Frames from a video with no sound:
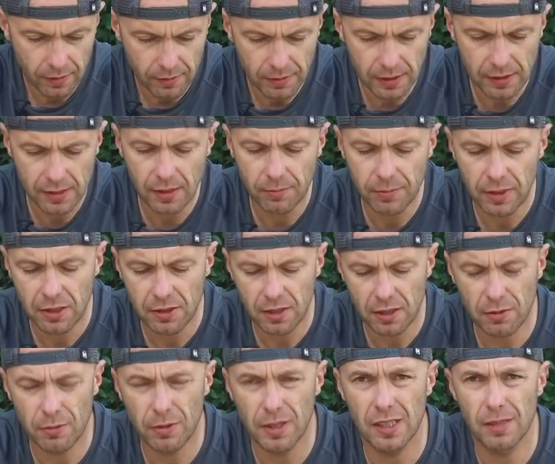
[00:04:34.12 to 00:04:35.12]
Następna
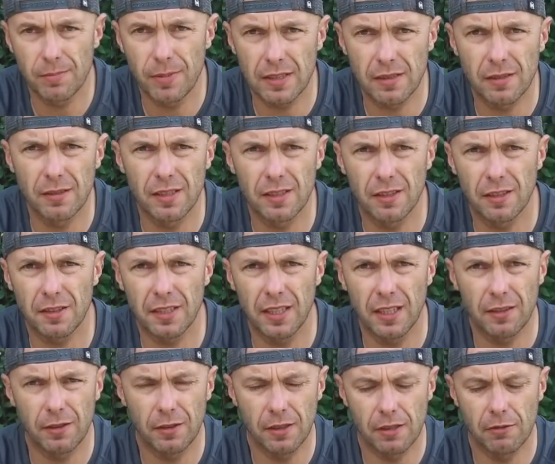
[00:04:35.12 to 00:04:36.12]
rzecz, która jest bardzo istotna,
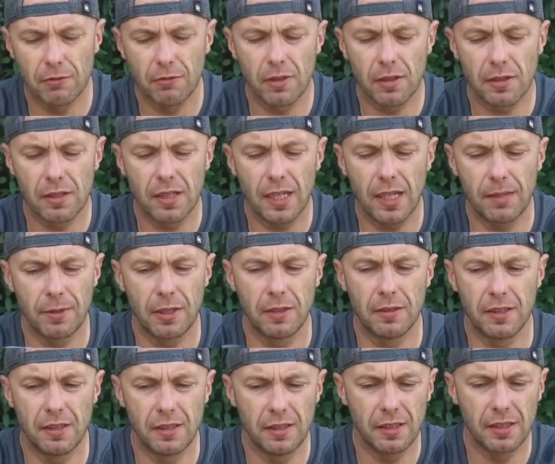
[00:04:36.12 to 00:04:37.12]
to jest długość
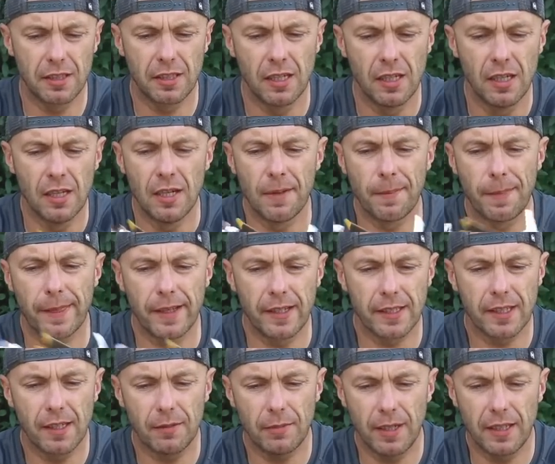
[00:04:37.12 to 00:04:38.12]
ramion i ich
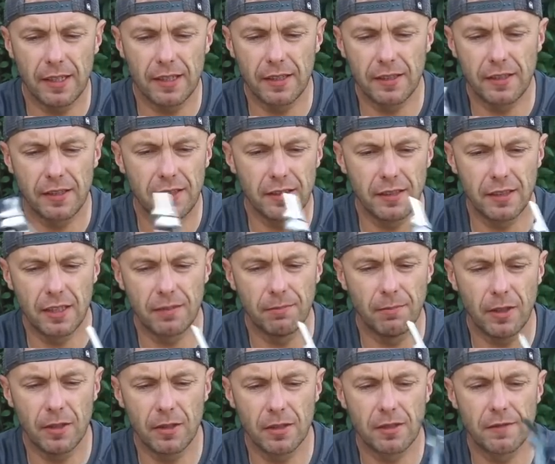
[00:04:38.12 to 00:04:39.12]
gabaryt i ich
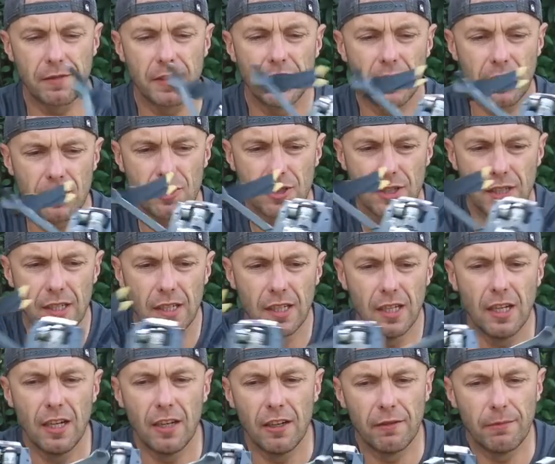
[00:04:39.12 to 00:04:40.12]
moc. Widać, że
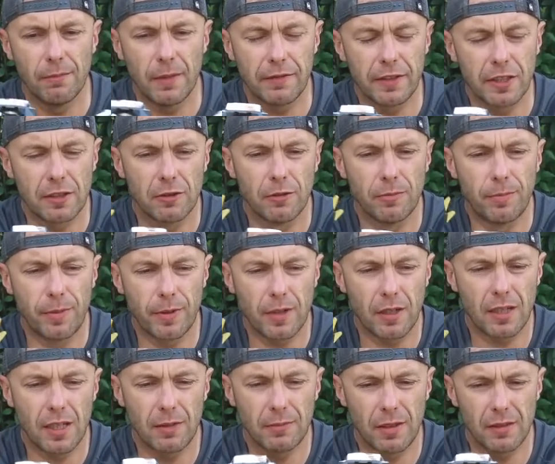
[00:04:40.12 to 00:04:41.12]
Mavicu
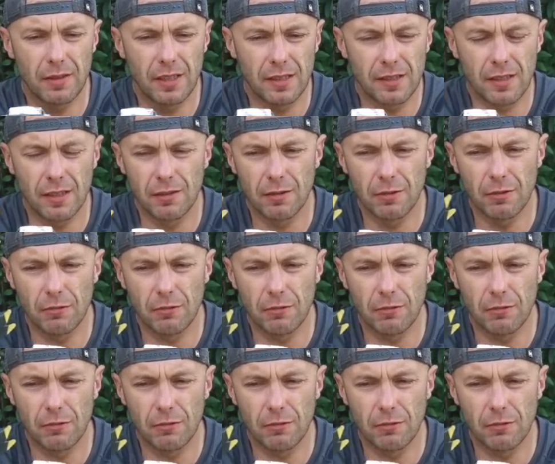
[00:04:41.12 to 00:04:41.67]
Pro ramiona są